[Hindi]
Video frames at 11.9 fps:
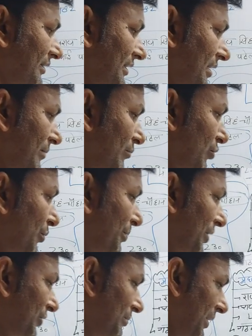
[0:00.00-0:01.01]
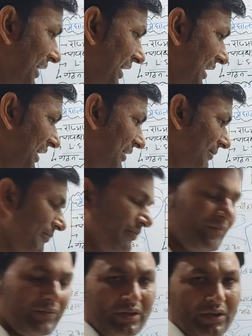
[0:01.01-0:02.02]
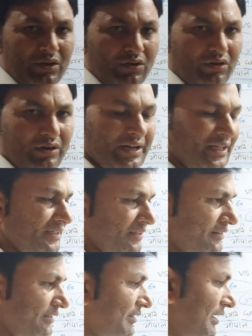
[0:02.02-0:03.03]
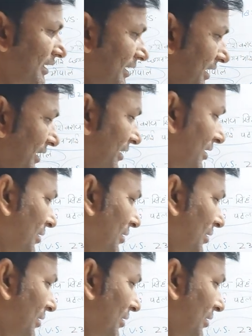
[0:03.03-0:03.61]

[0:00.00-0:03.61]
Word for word: के सीएम भूपेश बघेल हैं कौन है छत्तीसगढ़ के